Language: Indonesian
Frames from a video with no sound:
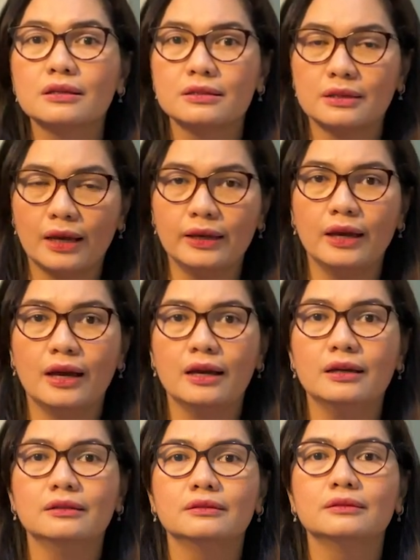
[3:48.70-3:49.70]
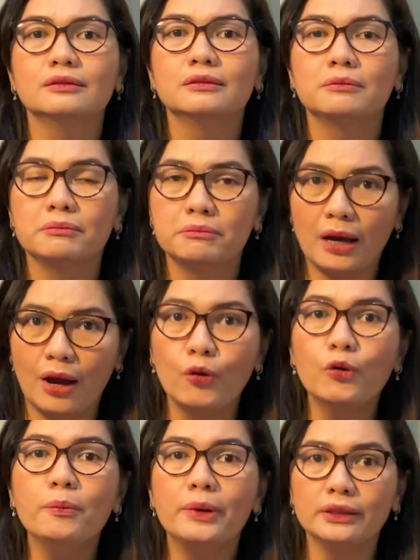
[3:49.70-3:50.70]
Saya mau
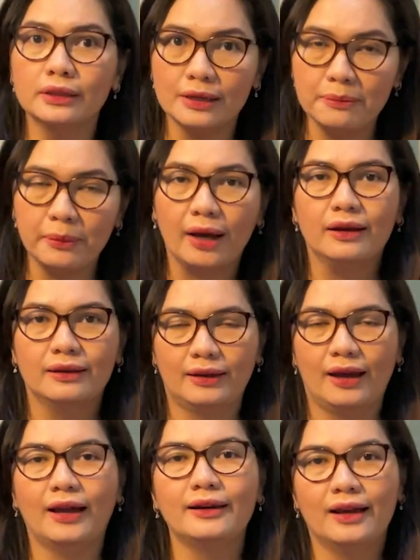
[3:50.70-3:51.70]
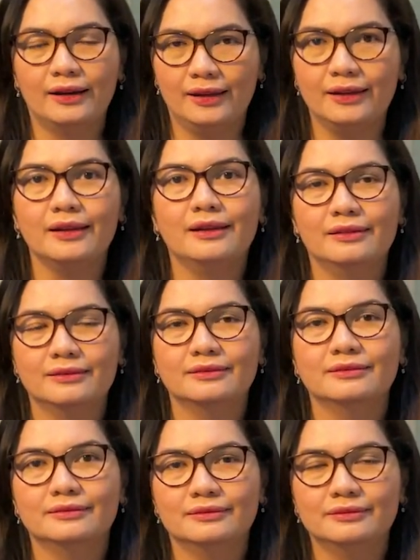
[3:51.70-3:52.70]
menerima keadaan ini
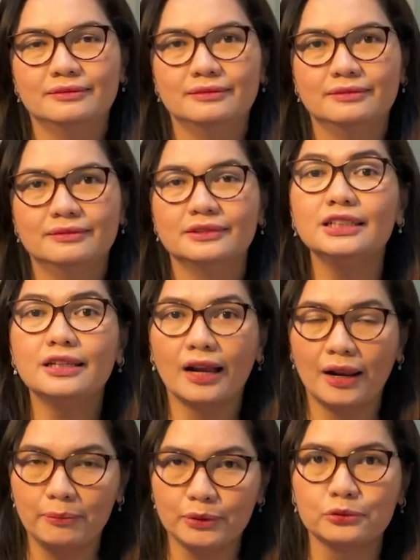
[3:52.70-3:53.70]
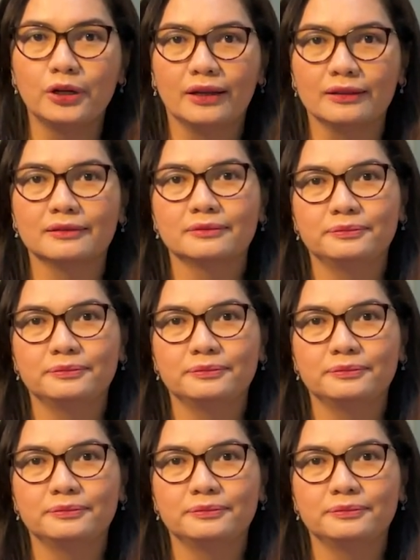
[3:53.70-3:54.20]
di dalam Tuhan.